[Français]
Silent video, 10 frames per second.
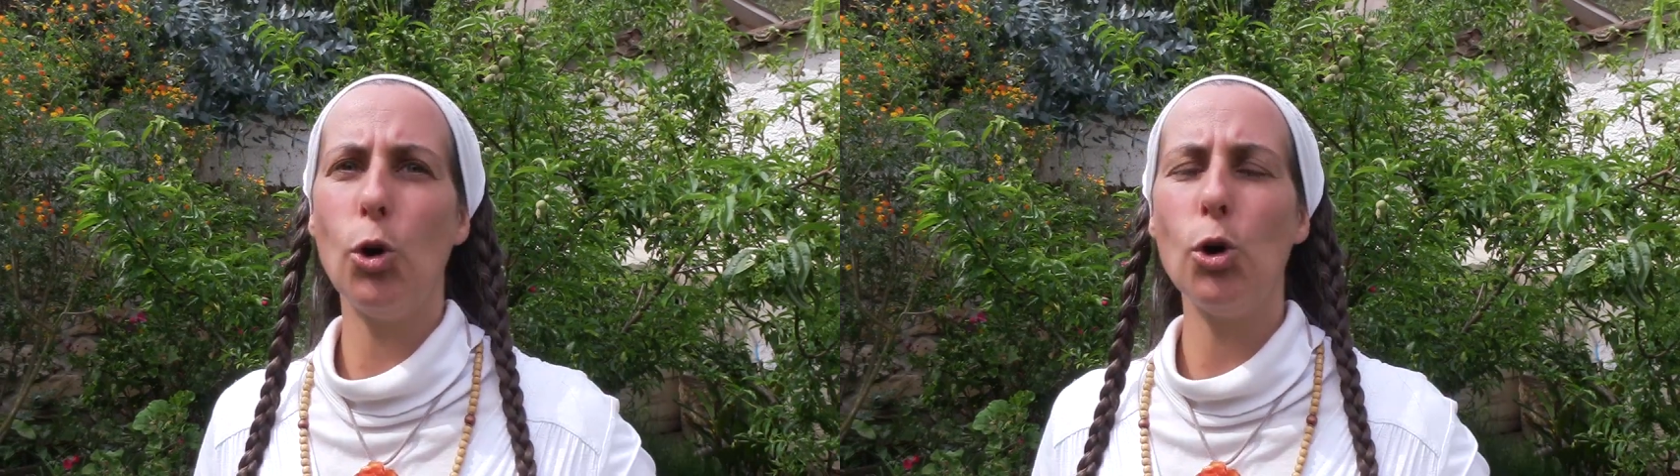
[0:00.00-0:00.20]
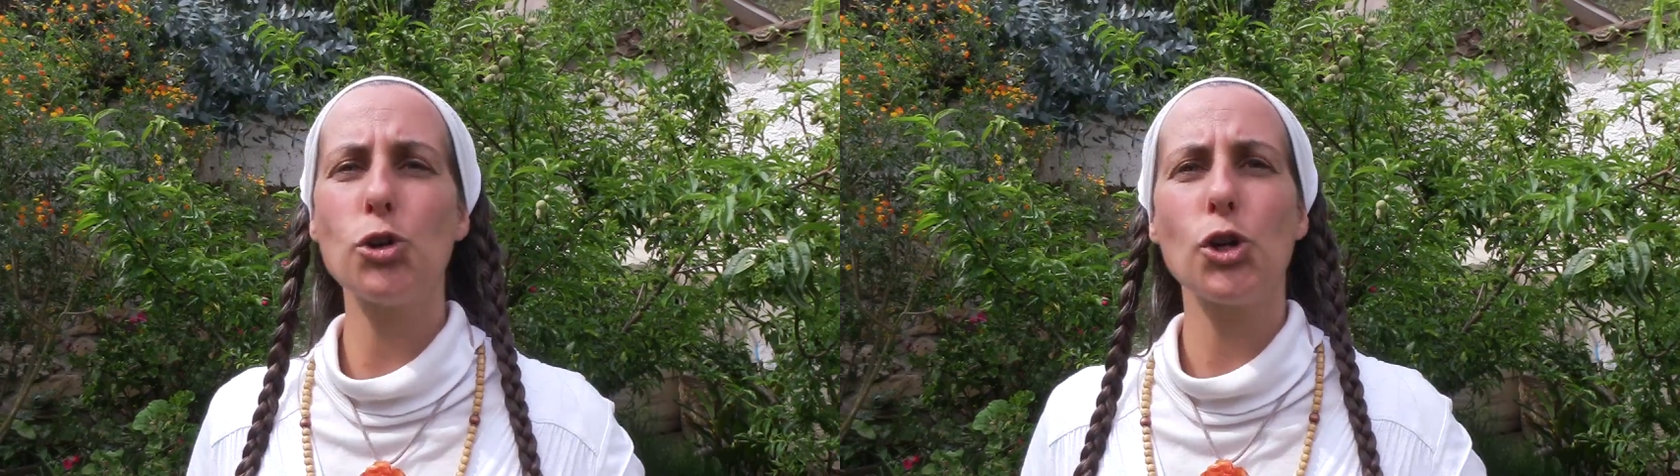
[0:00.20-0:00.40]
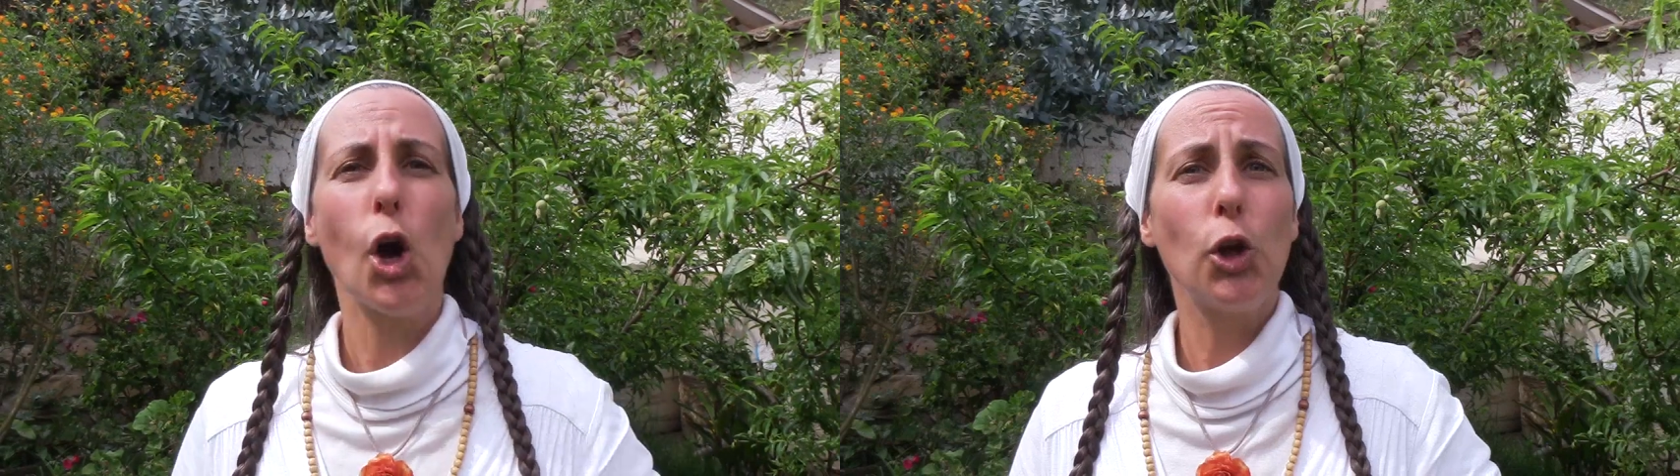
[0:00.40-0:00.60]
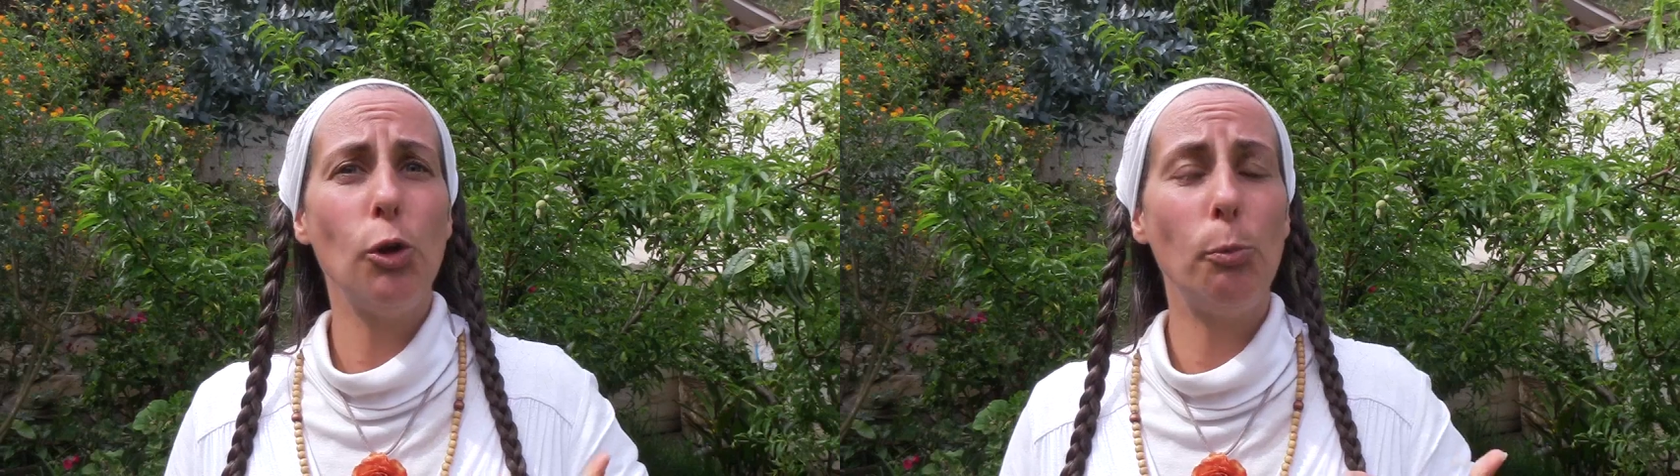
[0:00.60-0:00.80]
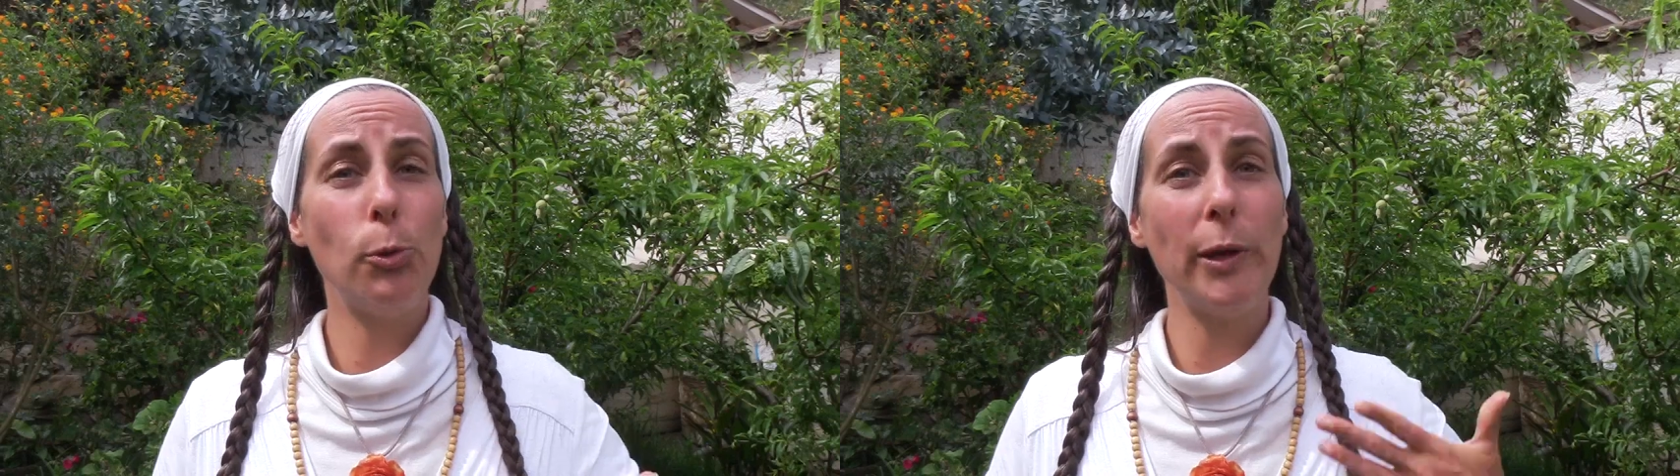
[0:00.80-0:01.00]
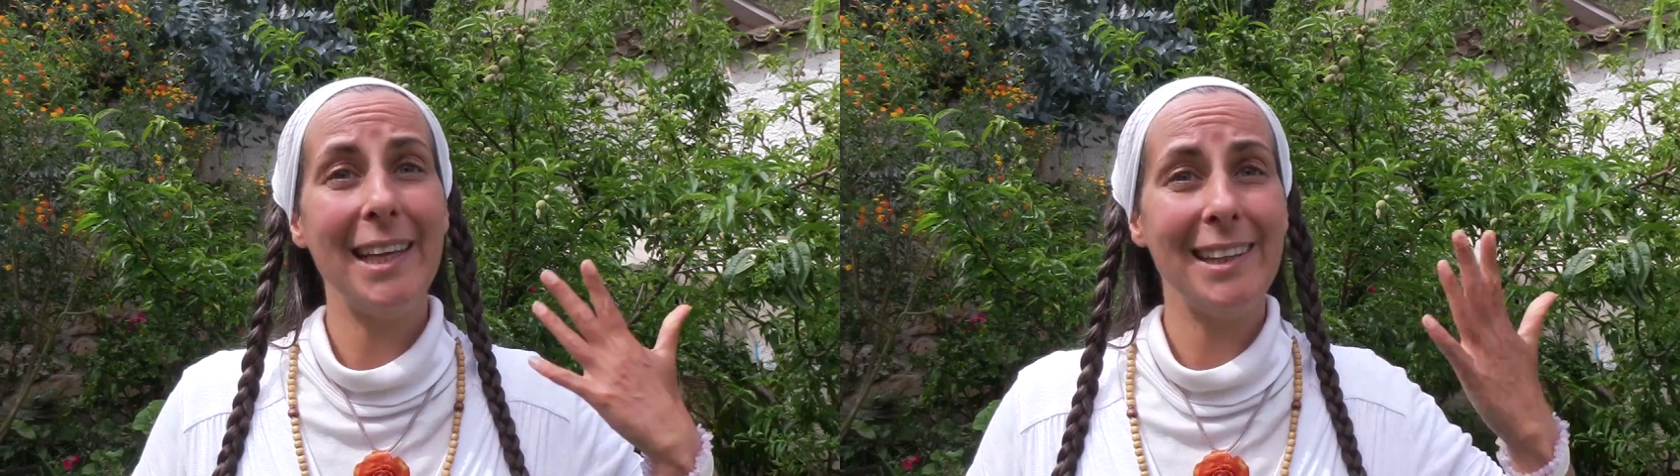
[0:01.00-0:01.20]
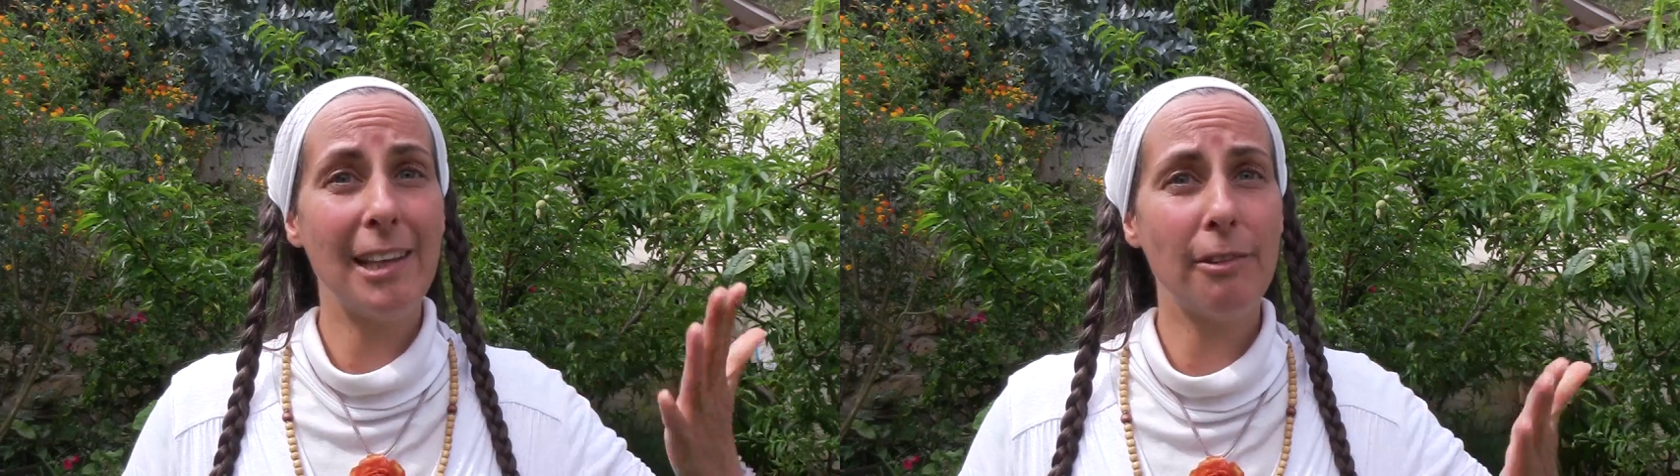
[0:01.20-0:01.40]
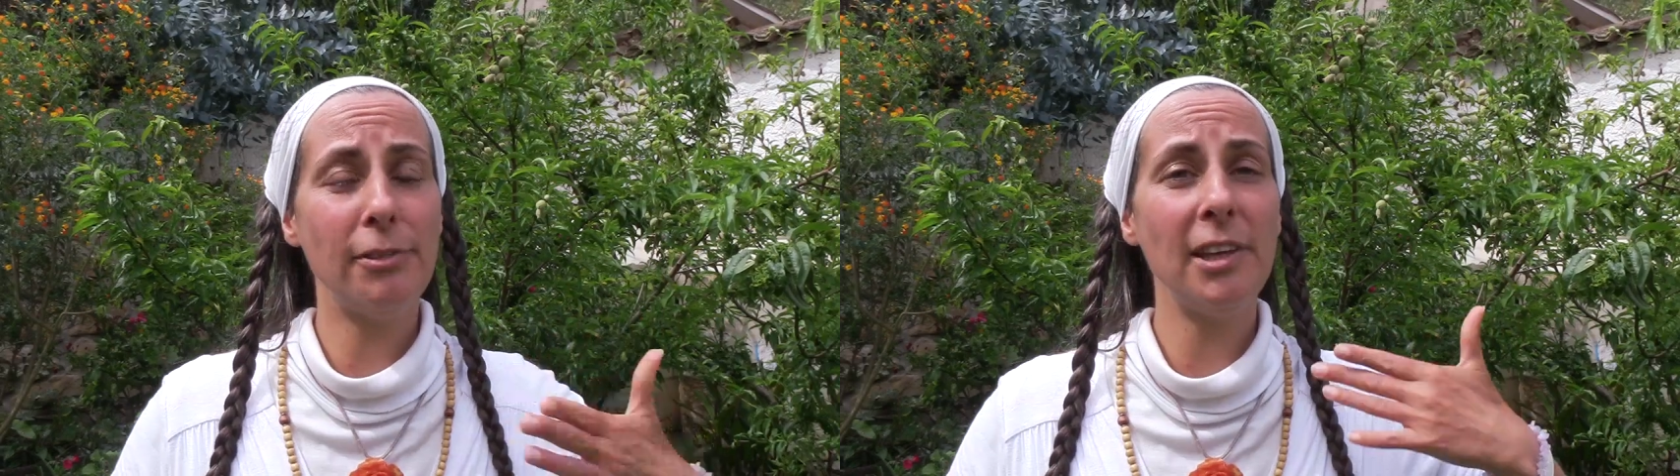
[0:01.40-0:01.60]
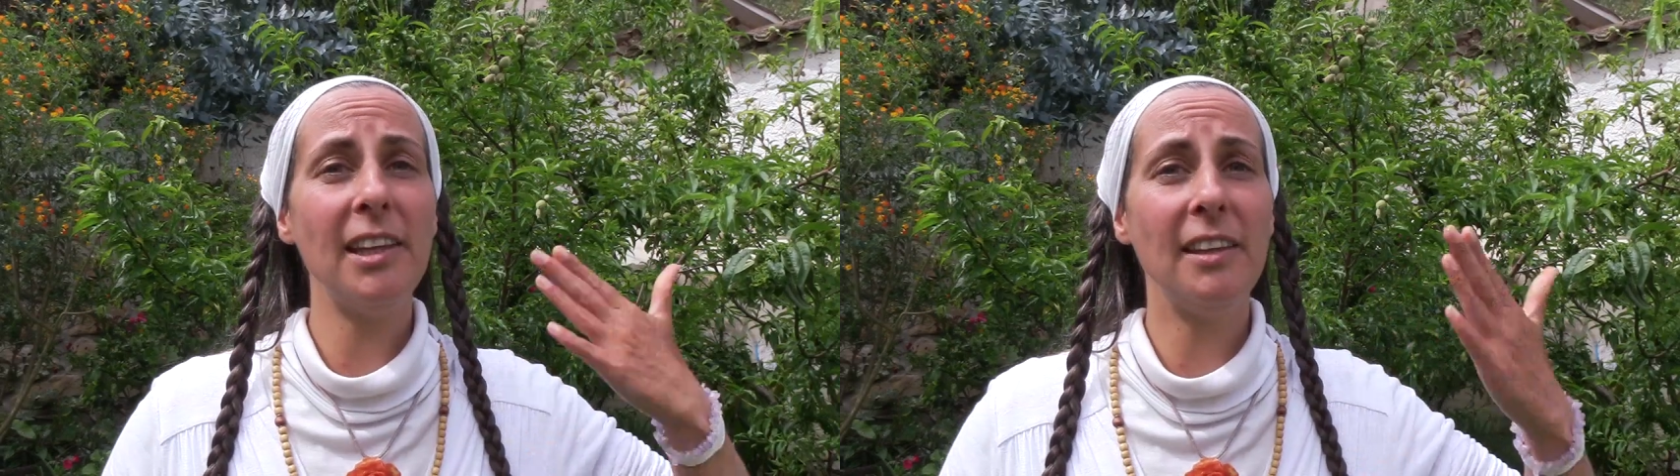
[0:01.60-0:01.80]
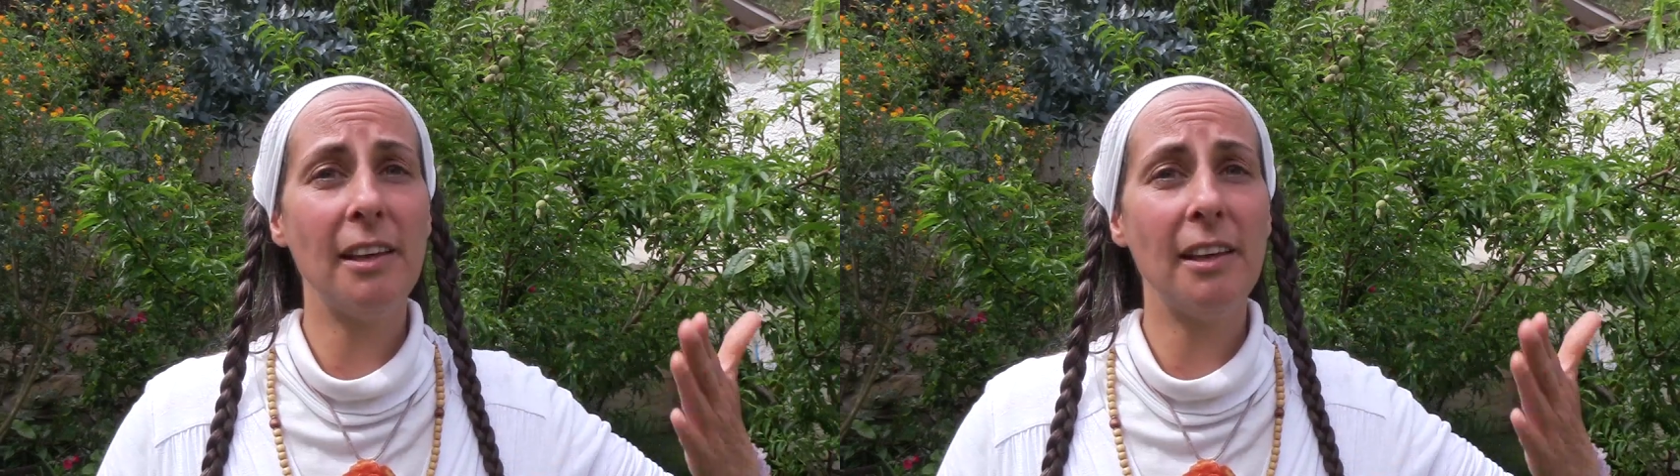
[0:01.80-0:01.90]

gauche depuis des vies,